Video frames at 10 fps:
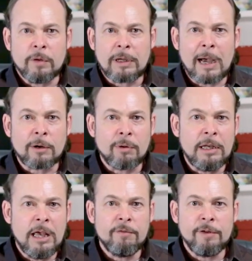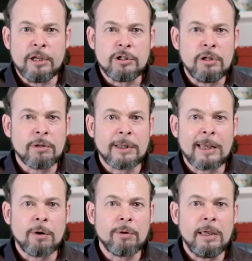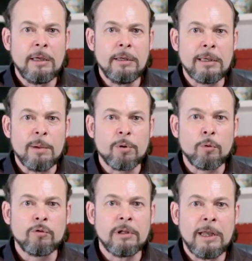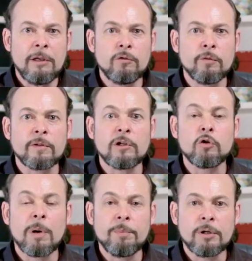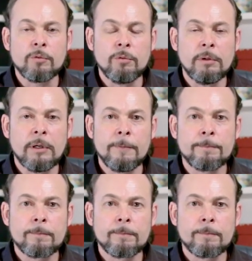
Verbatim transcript: ficaram ali refletindo até que alguém quebrou o silêncio fazendo uma pergunta.